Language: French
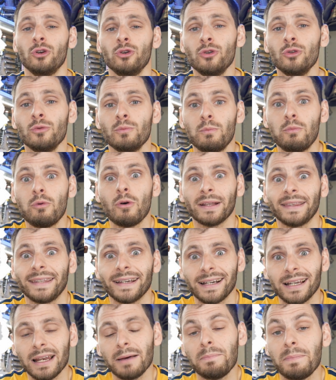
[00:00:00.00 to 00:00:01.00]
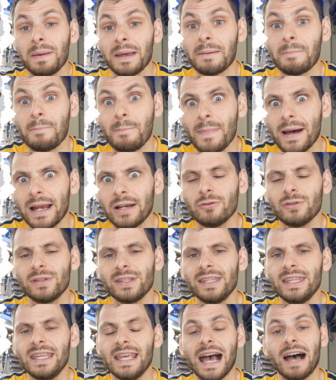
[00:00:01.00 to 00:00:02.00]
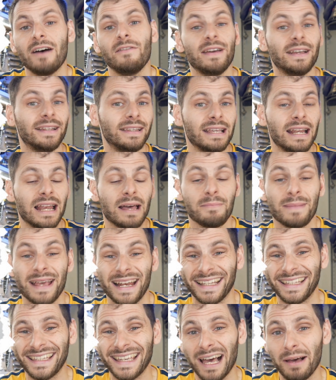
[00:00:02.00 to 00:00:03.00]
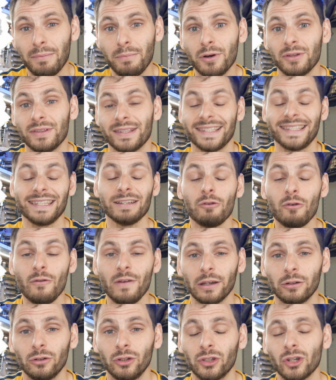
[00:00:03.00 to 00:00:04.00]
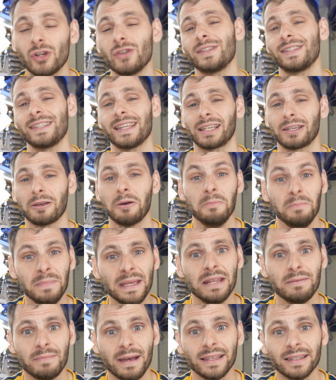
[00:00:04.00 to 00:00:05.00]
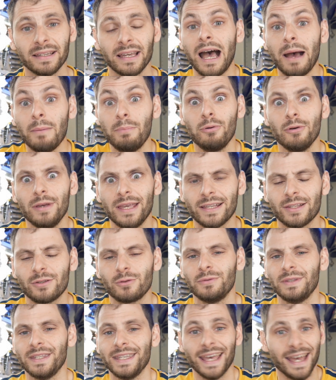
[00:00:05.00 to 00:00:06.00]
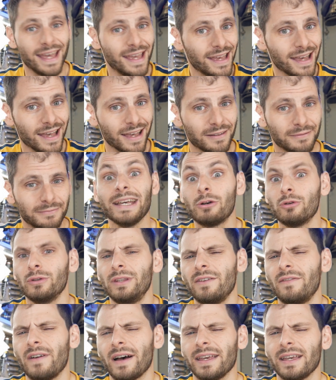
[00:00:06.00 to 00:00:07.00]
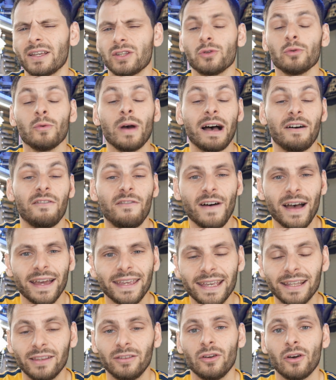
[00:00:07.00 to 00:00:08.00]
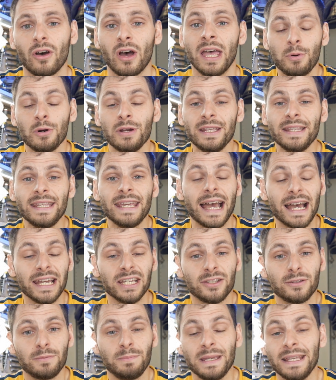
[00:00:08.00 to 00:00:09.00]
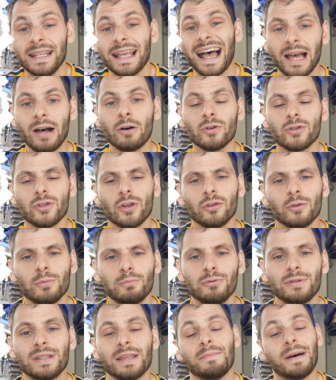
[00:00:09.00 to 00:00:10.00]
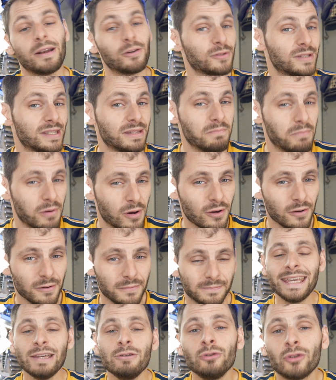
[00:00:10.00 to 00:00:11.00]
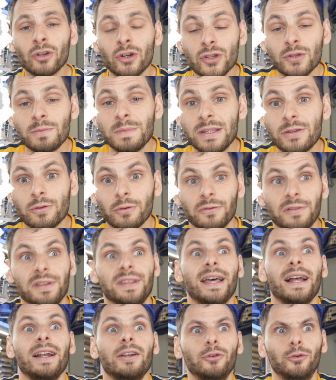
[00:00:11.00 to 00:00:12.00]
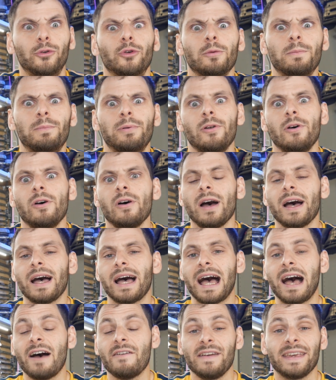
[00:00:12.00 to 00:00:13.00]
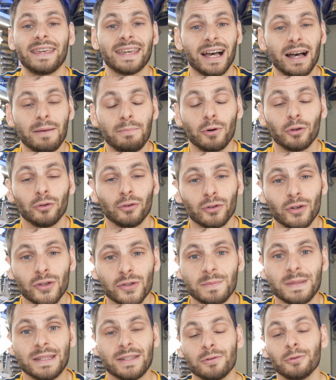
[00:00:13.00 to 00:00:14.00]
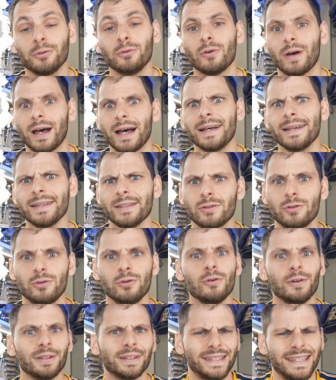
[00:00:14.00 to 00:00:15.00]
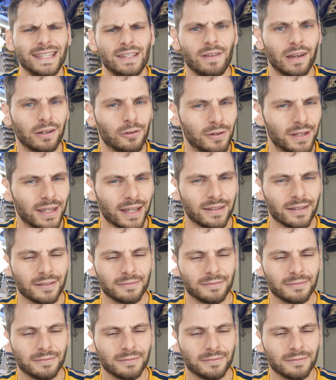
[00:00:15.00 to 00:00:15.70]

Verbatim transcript: une boîte à clapet mal aussi avec des lamelles carbone 0,35 mm, un Yasuni R et côté variation, un variateur Polini High Speed, un ressort de poussée mal aussi blanc et une transmission finale Doppler avec un rapport de transmission de 1 sur 10,4.